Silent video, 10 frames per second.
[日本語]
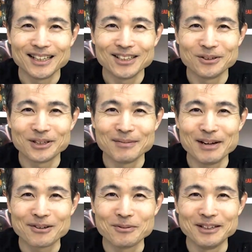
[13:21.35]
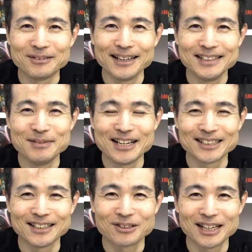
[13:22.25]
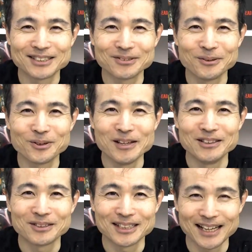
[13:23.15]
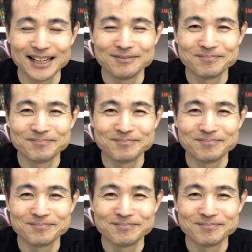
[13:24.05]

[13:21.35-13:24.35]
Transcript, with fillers: よければコメント欄に皆さんの感想をコメントください。